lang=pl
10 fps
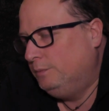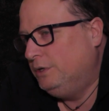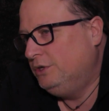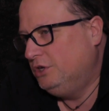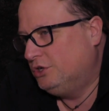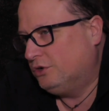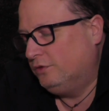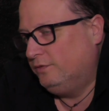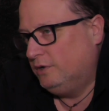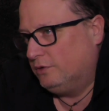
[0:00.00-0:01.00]

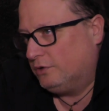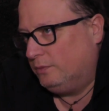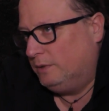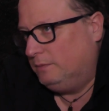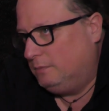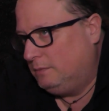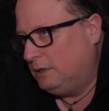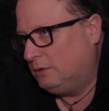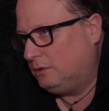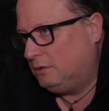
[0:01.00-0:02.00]
52 osoby
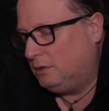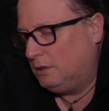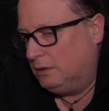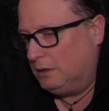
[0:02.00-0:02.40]
będą na,